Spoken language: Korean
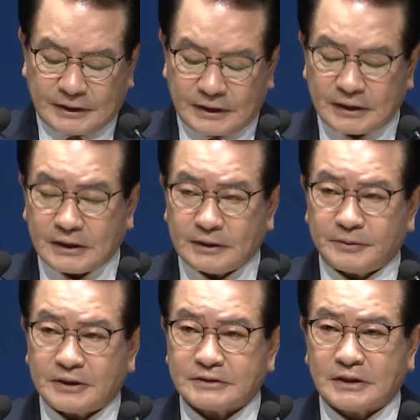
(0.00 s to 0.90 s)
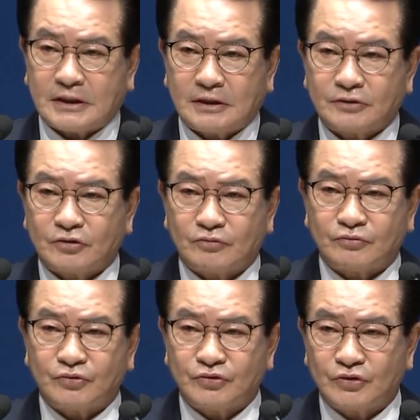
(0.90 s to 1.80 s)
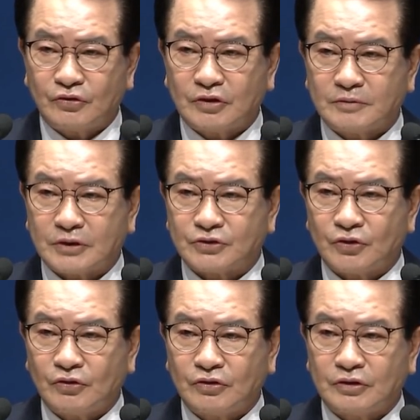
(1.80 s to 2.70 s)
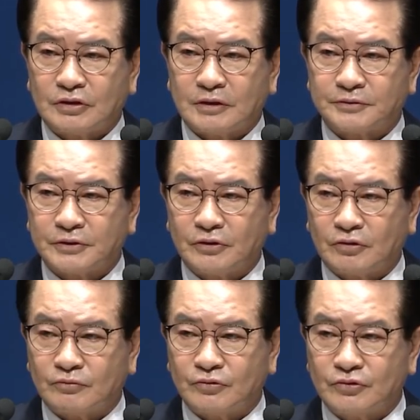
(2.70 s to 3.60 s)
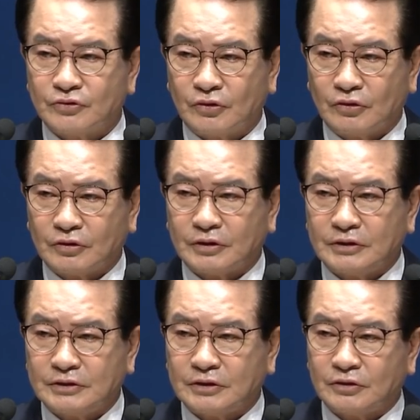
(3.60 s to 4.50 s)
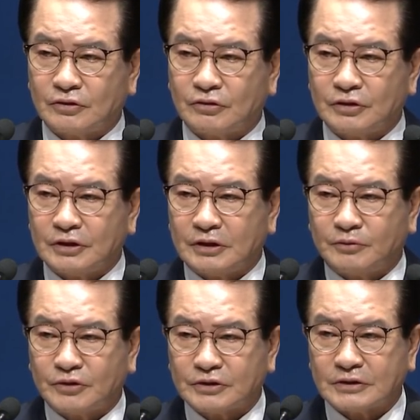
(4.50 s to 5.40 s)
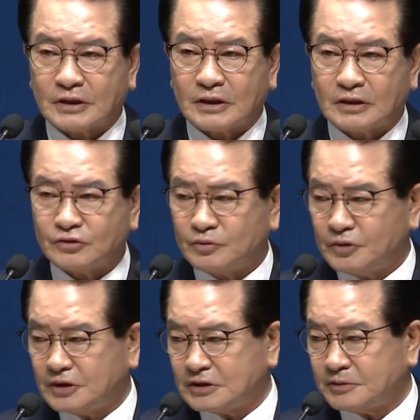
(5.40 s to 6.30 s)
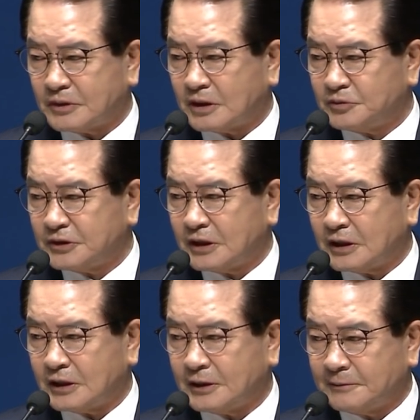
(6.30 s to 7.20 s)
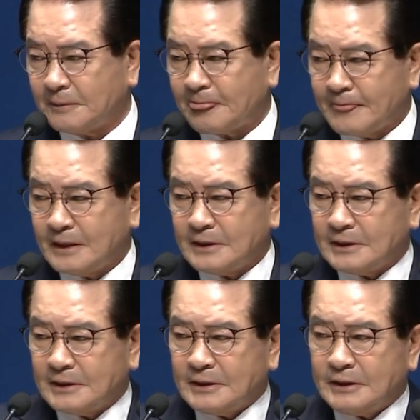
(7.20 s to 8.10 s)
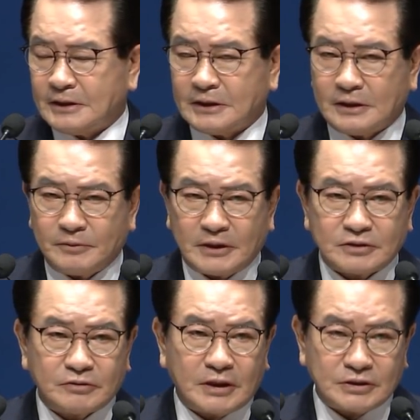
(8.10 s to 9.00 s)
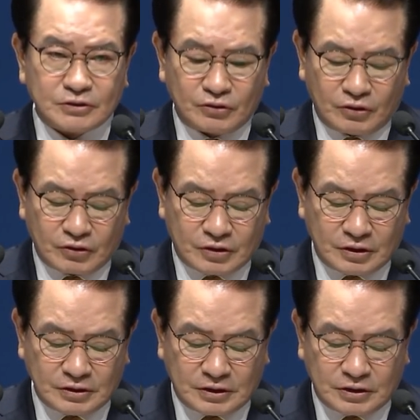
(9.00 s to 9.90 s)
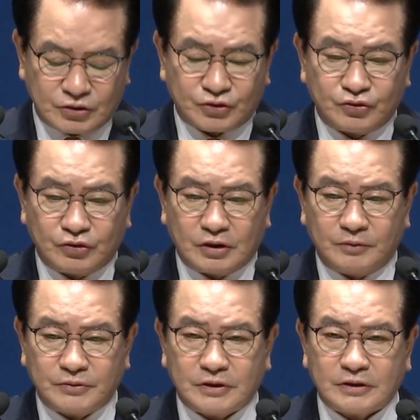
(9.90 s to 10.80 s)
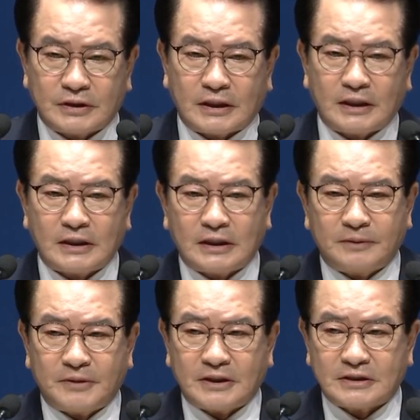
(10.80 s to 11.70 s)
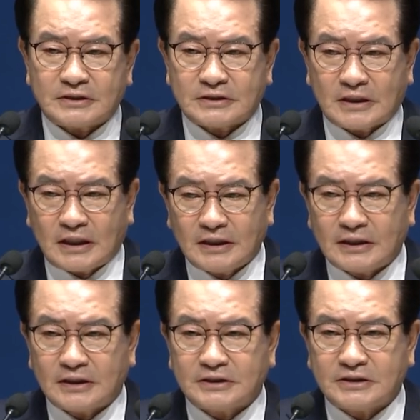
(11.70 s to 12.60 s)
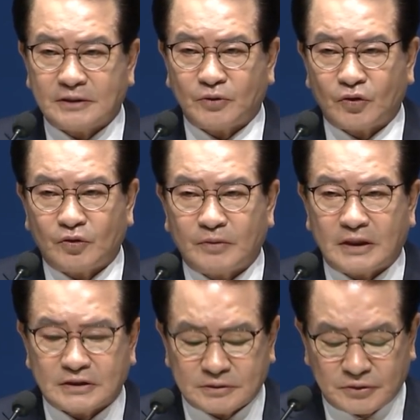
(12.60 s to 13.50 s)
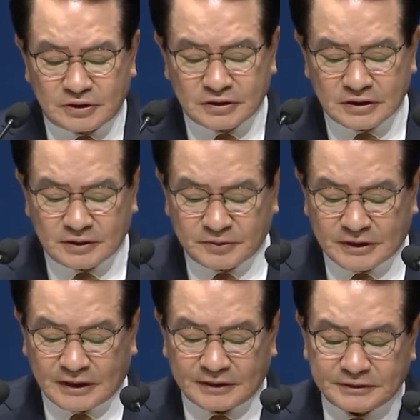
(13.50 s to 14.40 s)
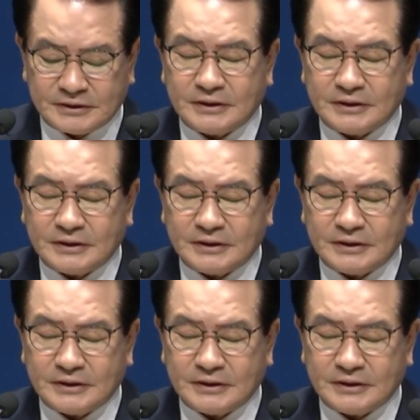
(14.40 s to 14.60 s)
하나님의 사랑은요 무조건이요 조건 없어요 무조건적으로 여러분을 사랑한 줄 믿으시 바랍니다. 이것 이런 말씀 가지고 끊을 수 없는 하나님의 사랑이란 제목으로 말씀을 드립니다.